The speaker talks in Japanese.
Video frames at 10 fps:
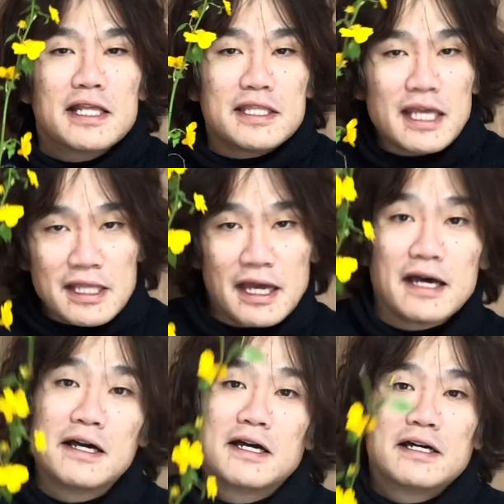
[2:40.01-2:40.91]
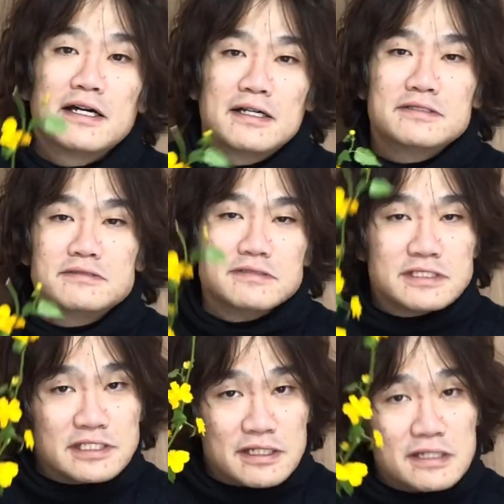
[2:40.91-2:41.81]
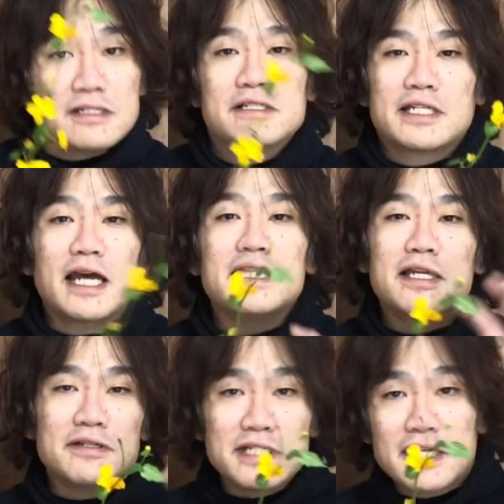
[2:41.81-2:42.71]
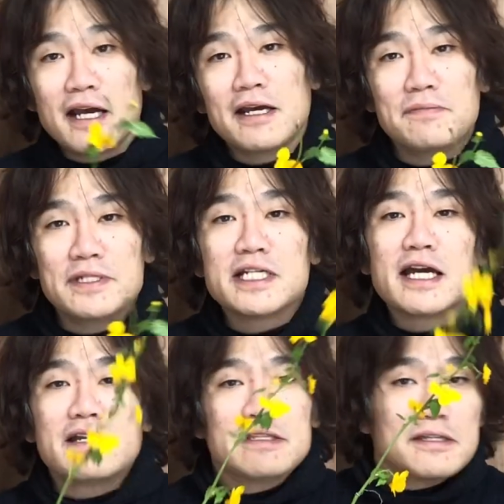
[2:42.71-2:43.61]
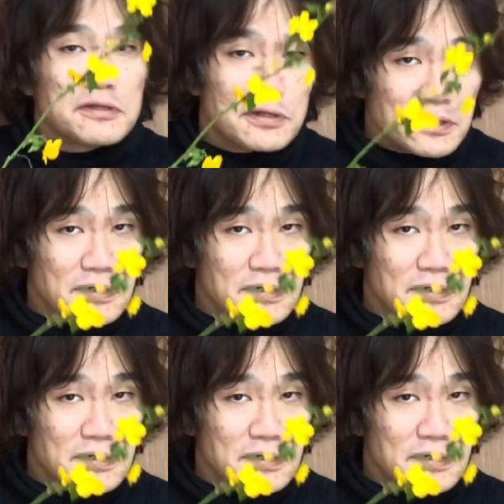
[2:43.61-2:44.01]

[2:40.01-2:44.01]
ただ咲いてる時間が短いんですよ。